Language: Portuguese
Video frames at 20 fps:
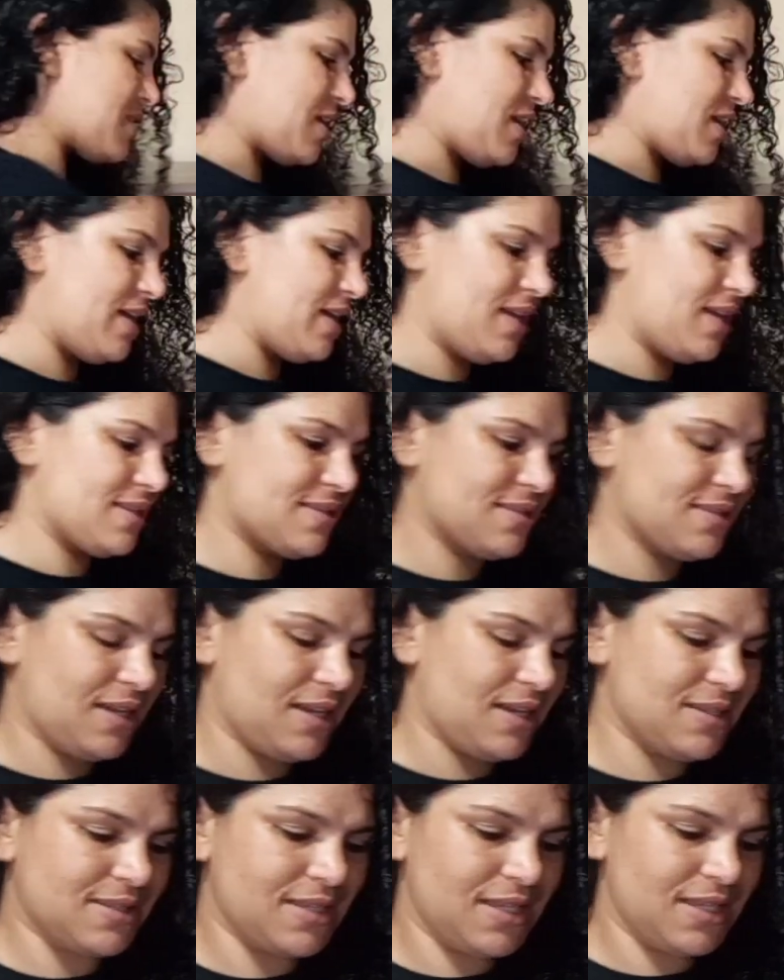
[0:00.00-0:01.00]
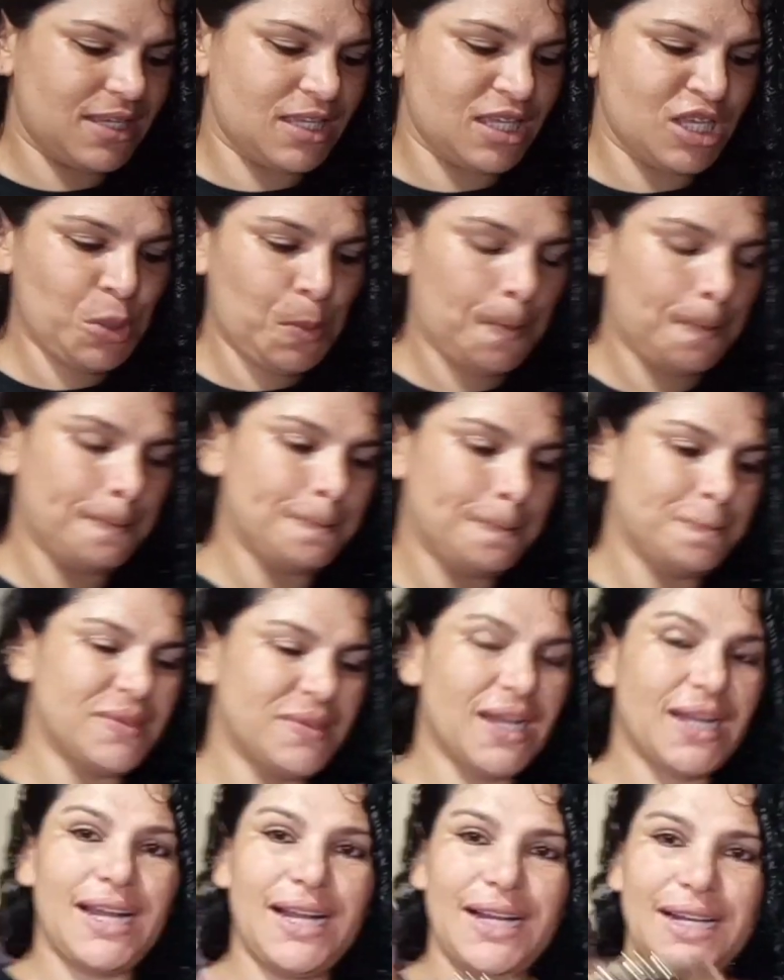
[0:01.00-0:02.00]
mostrar é essa rasteirinha
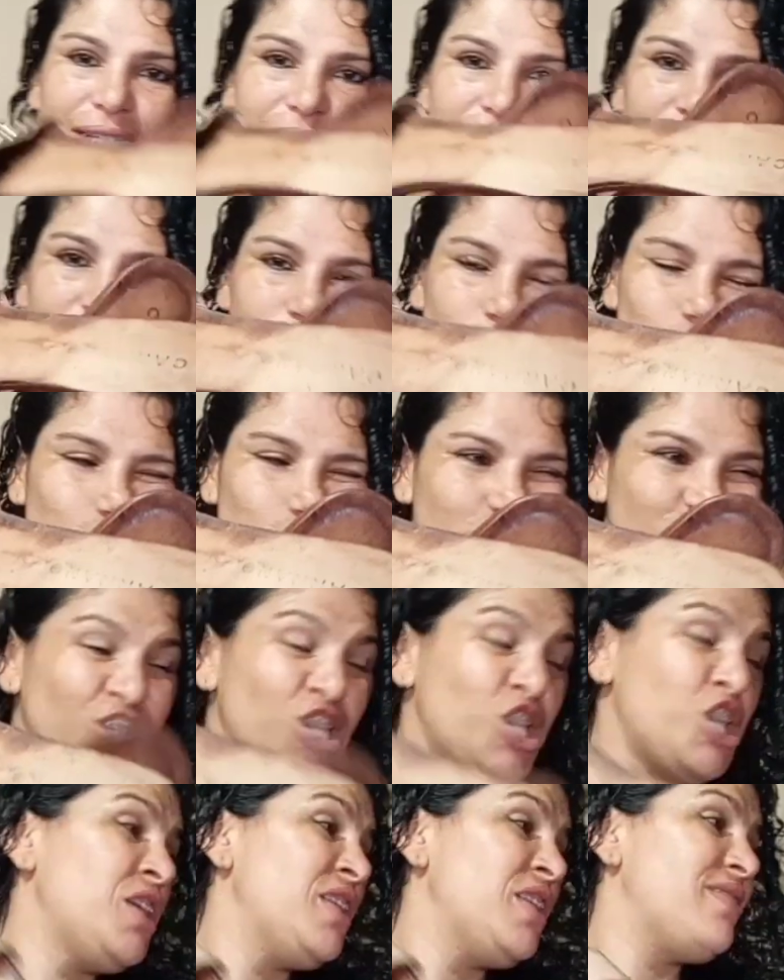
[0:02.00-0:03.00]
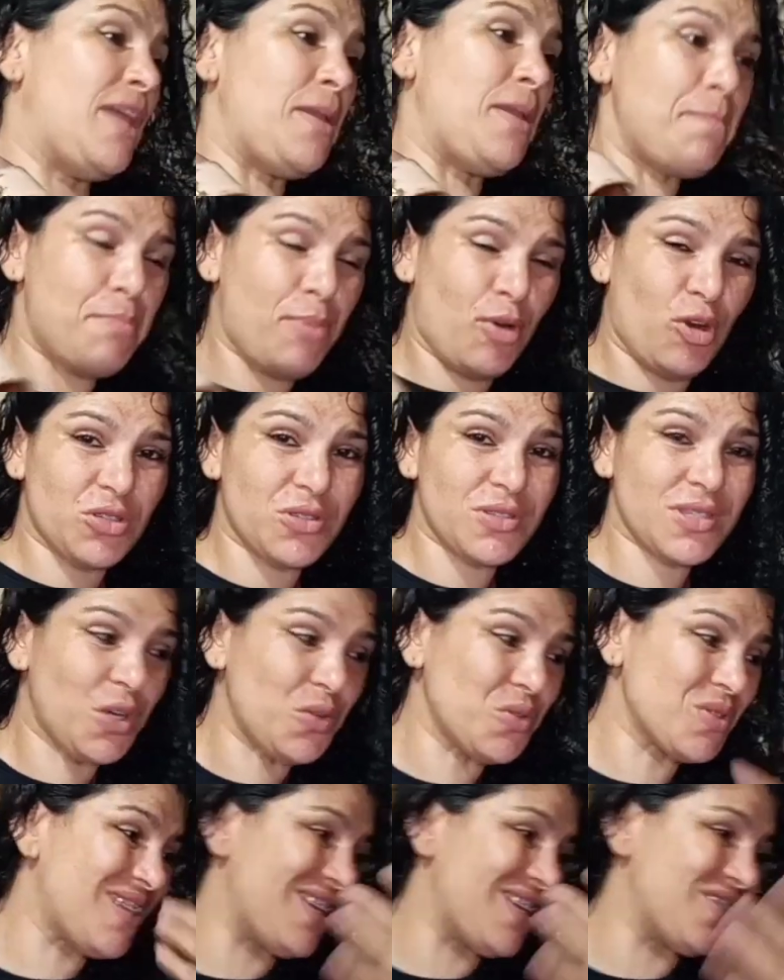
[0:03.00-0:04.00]
da Carrano. Tem pó nos
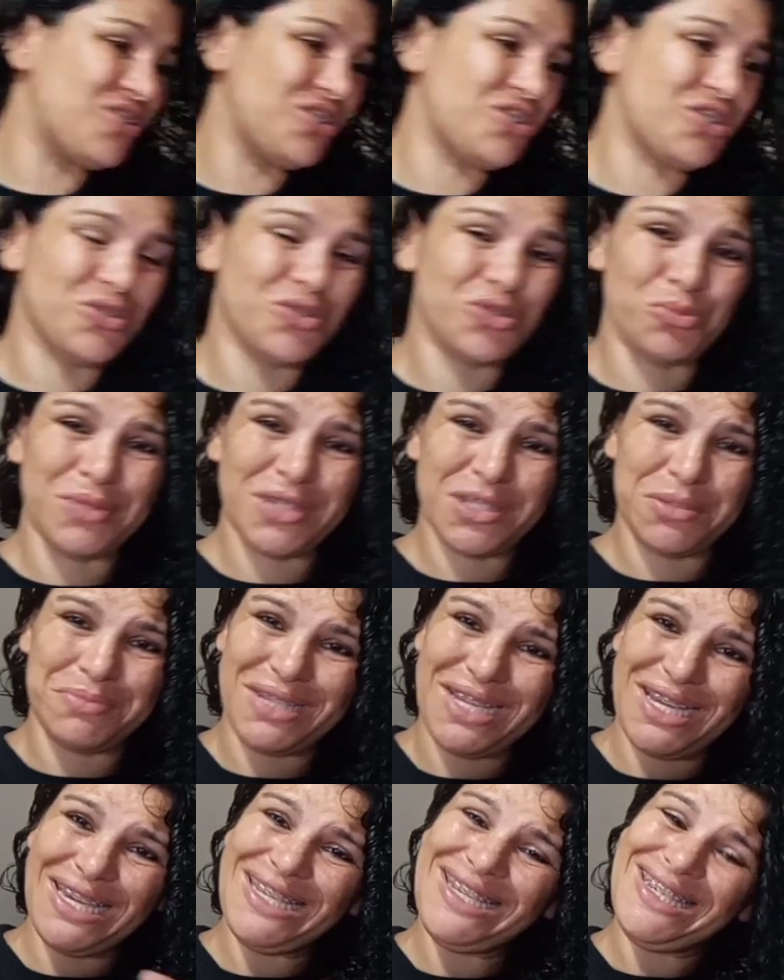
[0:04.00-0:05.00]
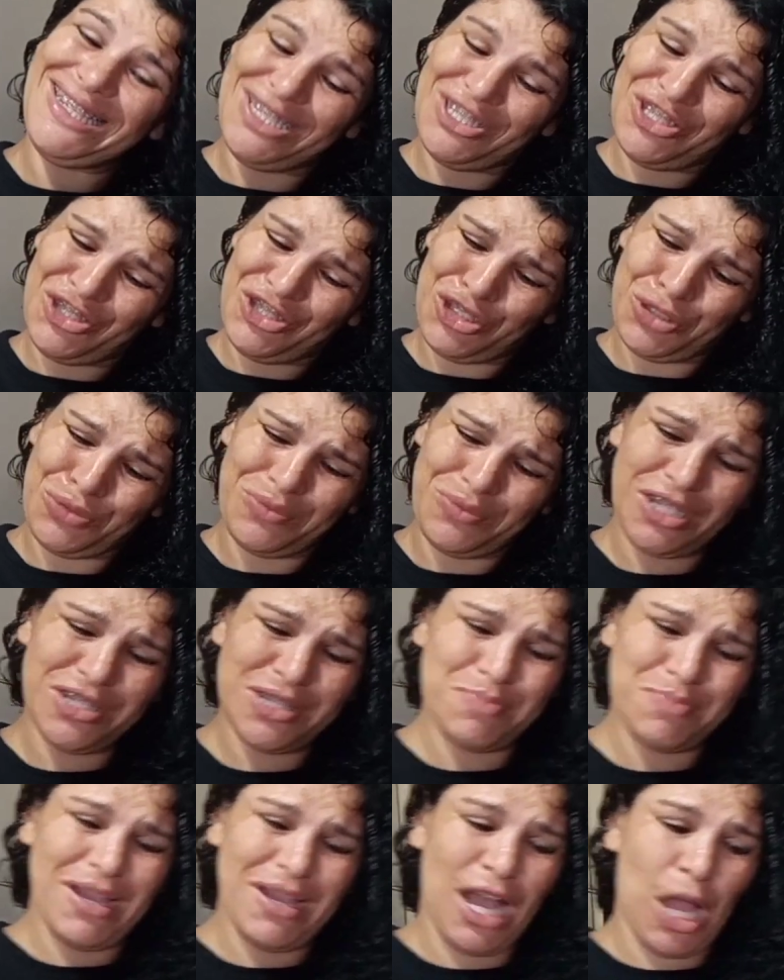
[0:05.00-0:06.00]
calçados, gente. Tô começando a dar renite, não tá
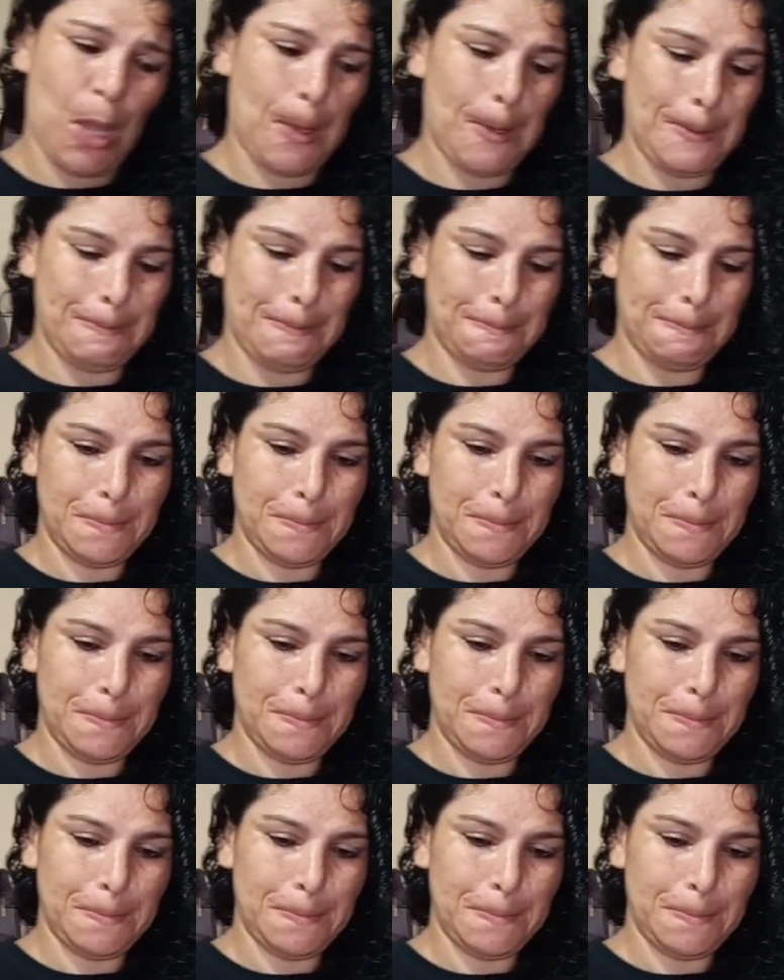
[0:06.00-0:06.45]
de espirrar.